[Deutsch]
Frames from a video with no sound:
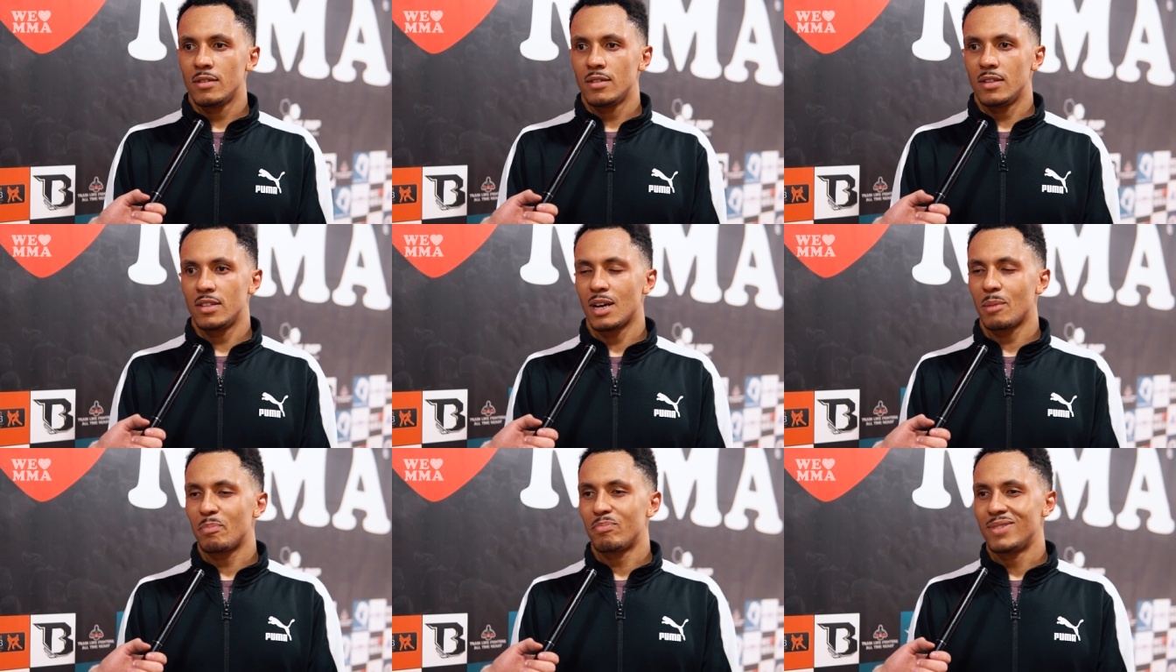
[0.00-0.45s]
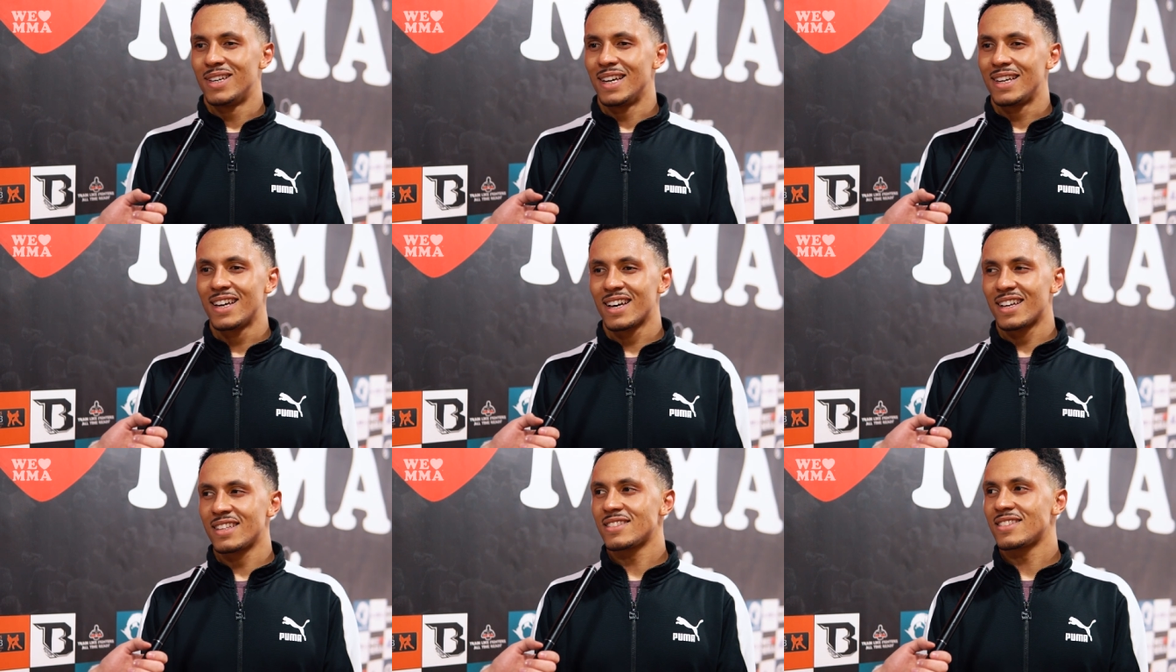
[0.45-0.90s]
Ich habe
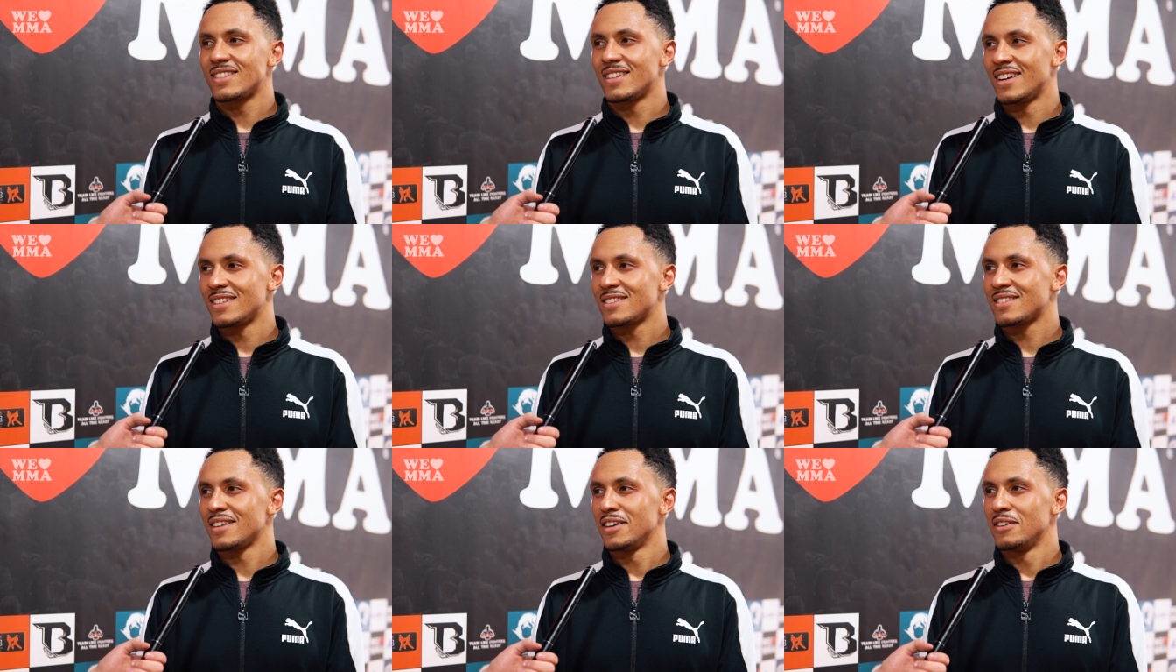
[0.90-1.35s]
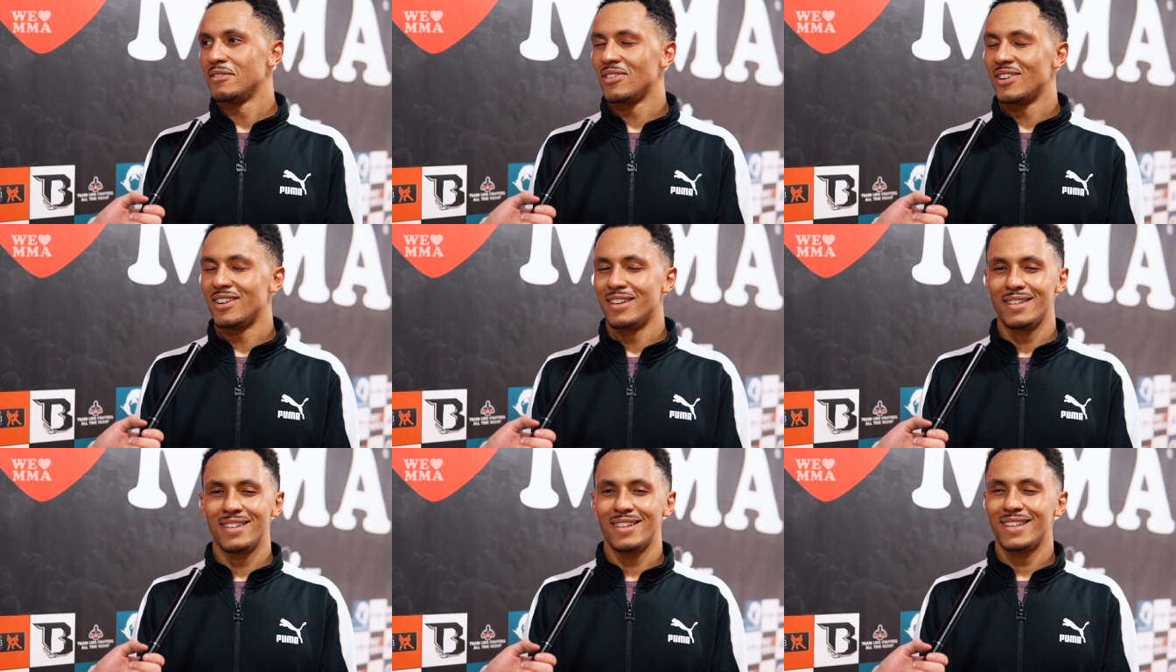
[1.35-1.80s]
gegrinst die ganze Zeit,
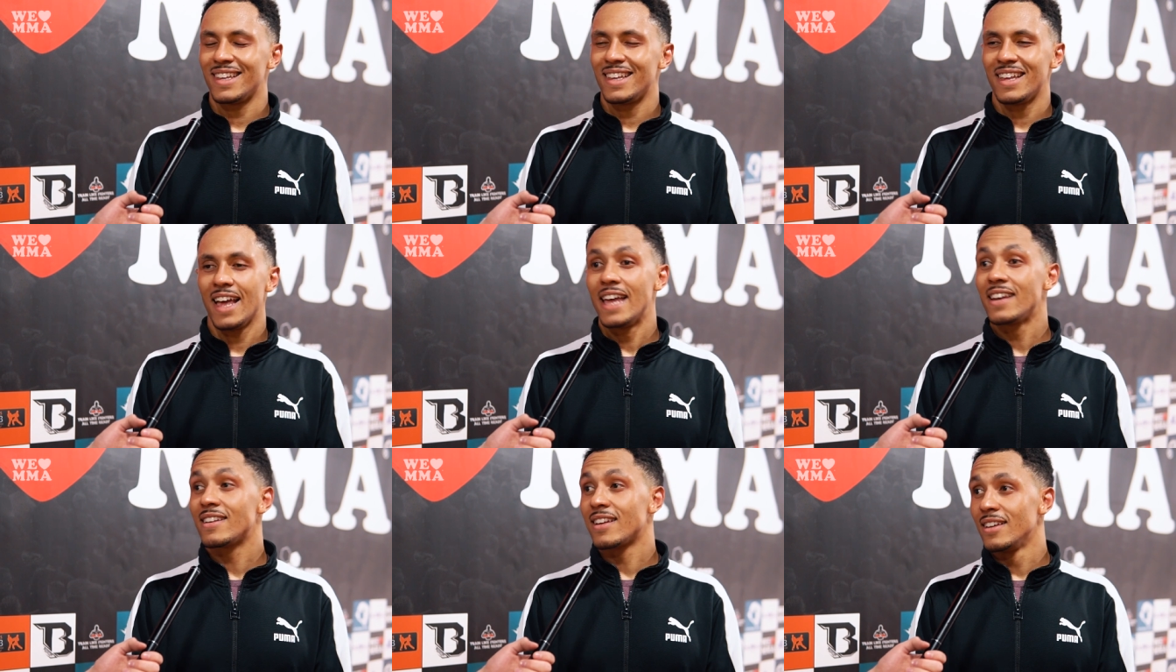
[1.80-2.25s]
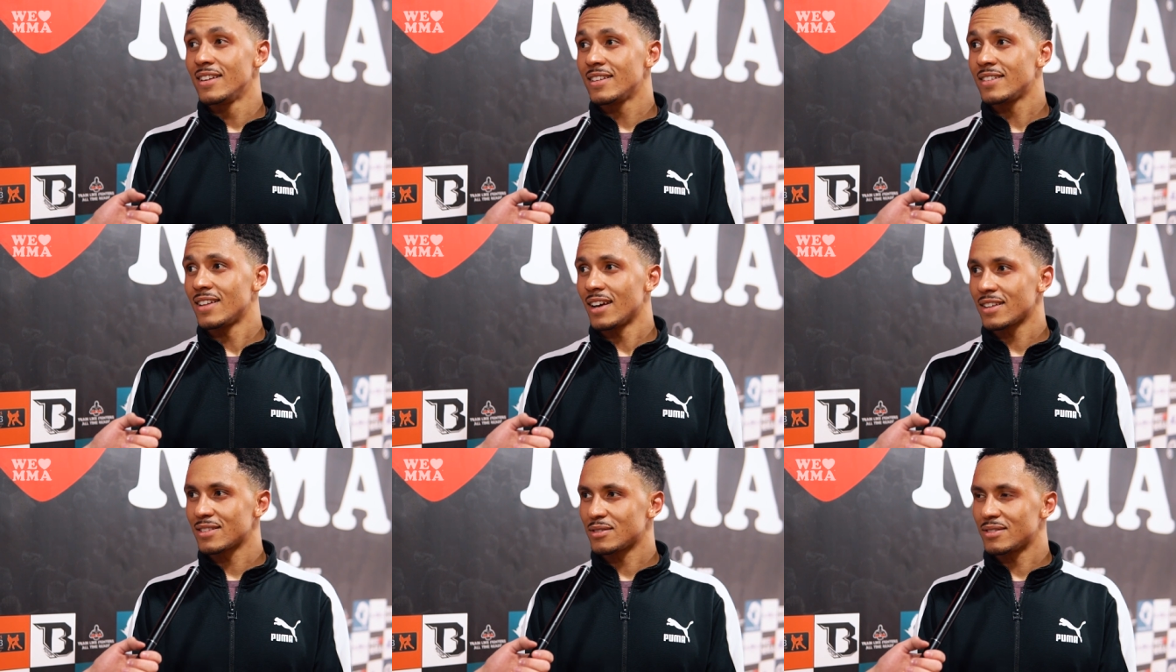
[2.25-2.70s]
weil
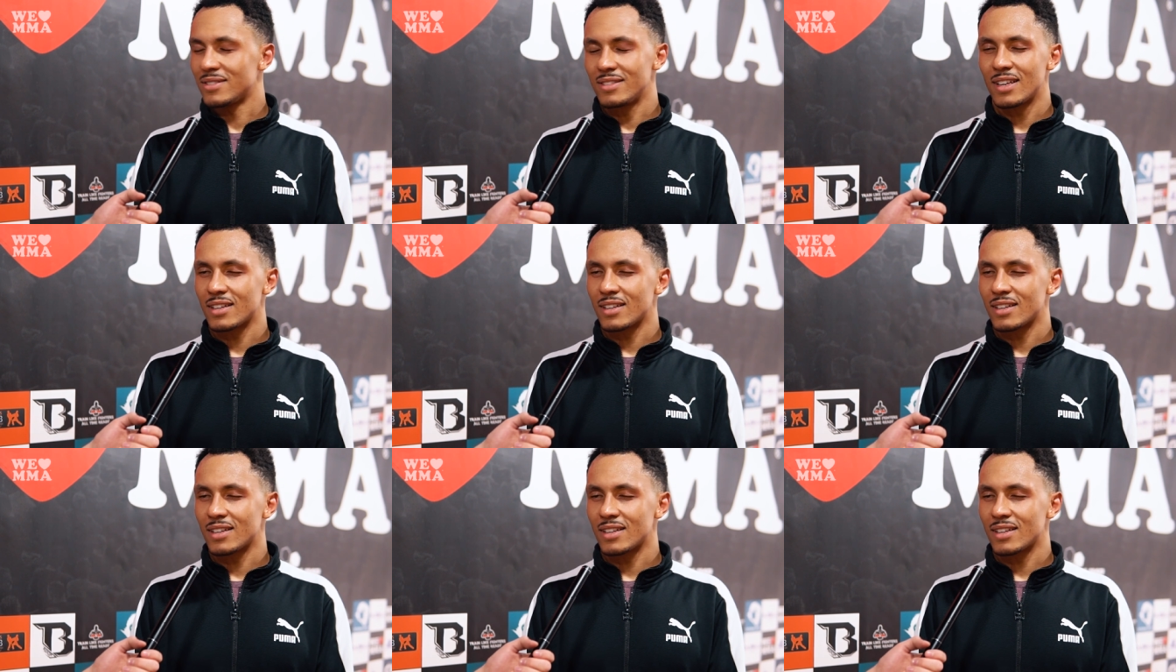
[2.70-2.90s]
endlich dachte ich,